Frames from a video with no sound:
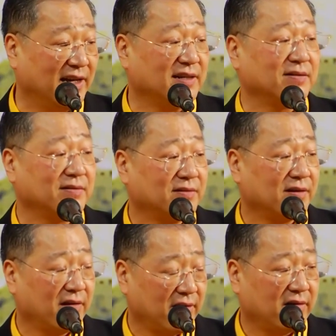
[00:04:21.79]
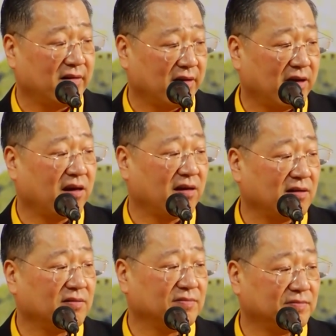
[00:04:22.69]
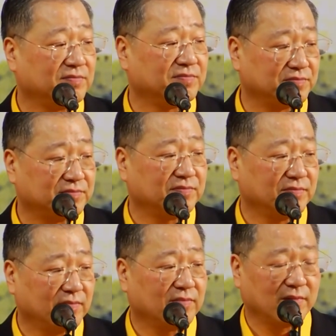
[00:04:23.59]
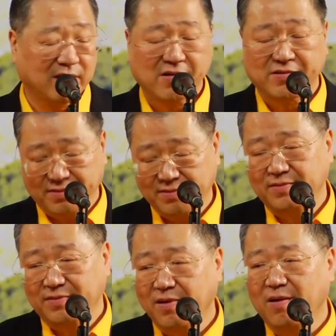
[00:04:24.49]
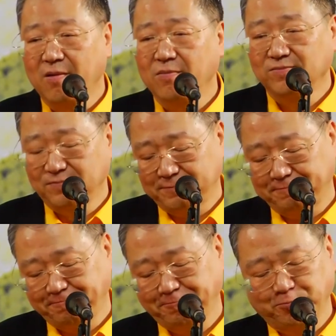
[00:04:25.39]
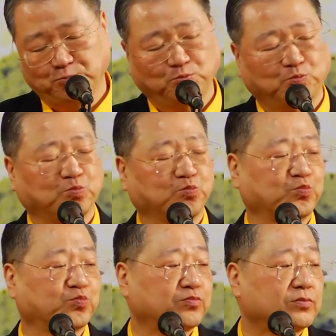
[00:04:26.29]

对他晚上现在睡觉很害怕，总是梦到有人在旁边。